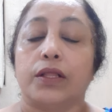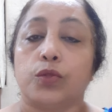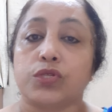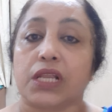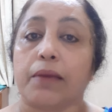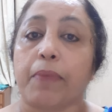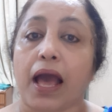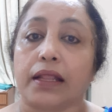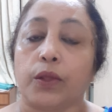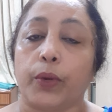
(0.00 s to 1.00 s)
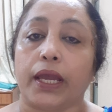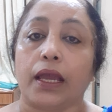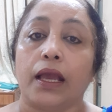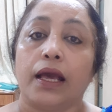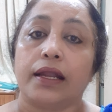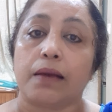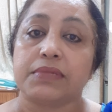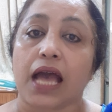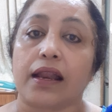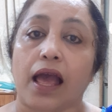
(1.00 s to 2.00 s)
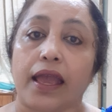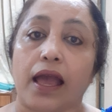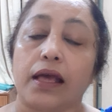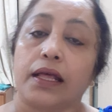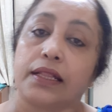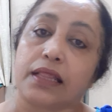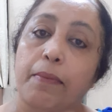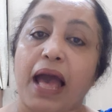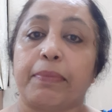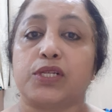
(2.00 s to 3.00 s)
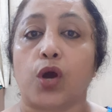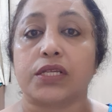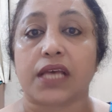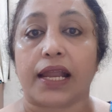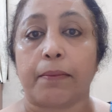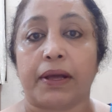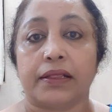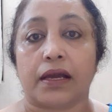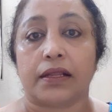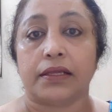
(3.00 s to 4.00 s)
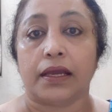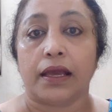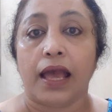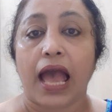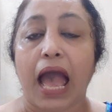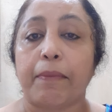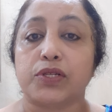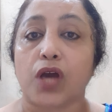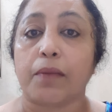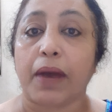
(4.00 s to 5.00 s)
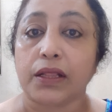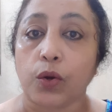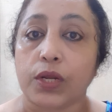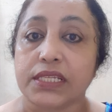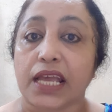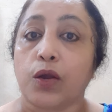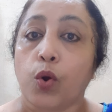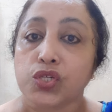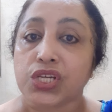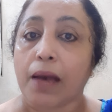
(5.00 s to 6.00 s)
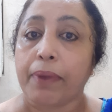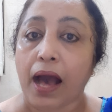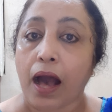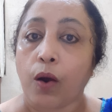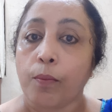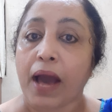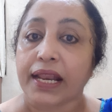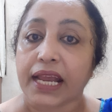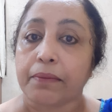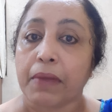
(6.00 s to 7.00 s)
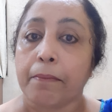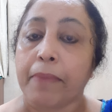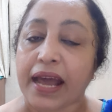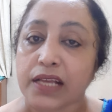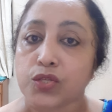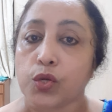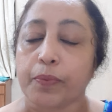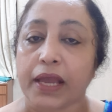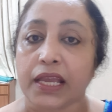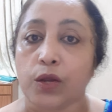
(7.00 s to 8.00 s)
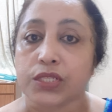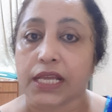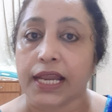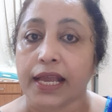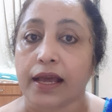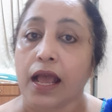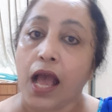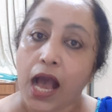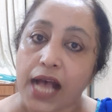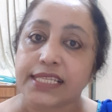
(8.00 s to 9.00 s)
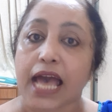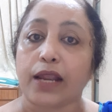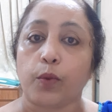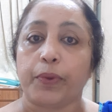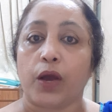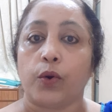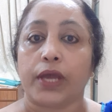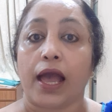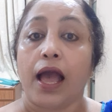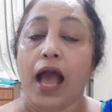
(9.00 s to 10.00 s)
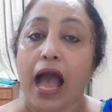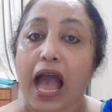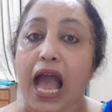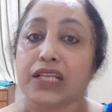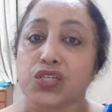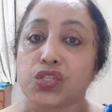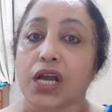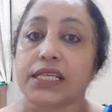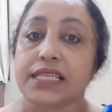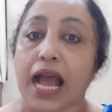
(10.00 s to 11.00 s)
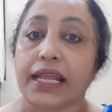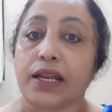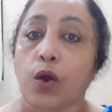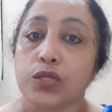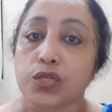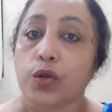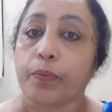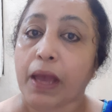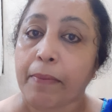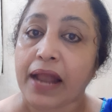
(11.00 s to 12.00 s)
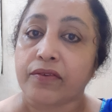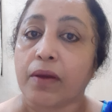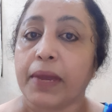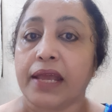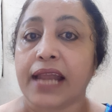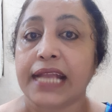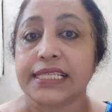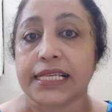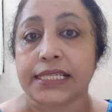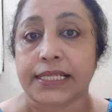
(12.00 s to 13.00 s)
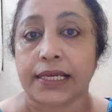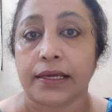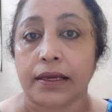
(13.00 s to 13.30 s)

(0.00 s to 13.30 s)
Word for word: दूसरी बात हुई रमजान आया तब एबिटोर सारे बंद कर दिए एबिटोर बंद होने से गोश्त का भाव मार्केट में बारह सौ रुपया किलो से लेकर हजार रुपया हो गया आज तक साढ़े नौ सौ रुपया बैंड्रा में नाइन सिक्सटी